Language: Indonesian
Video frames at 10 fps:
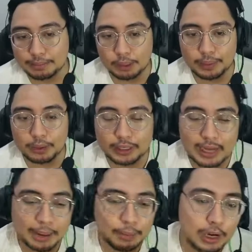sebelumnya itu kita
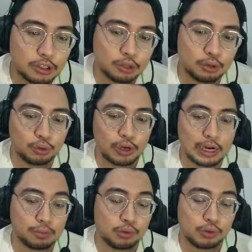nggak boleh lihat situ dulu
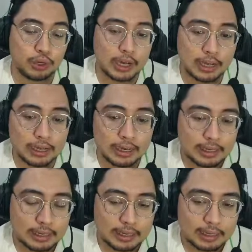karena musuhnya
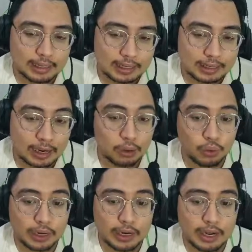uh, terlalu
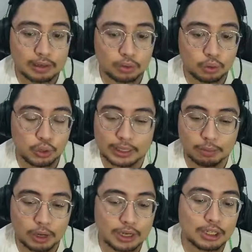kuat dan tujuan kita
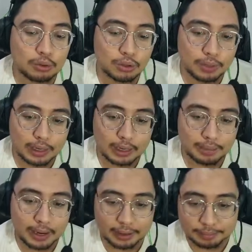bukan ke situ sebenarnya
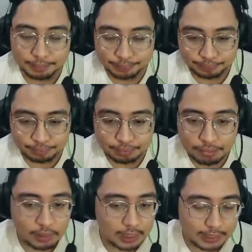kemarin.
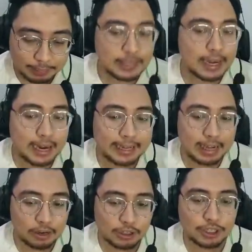Nah tapi sekarang
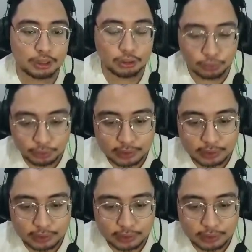kita harus ke situ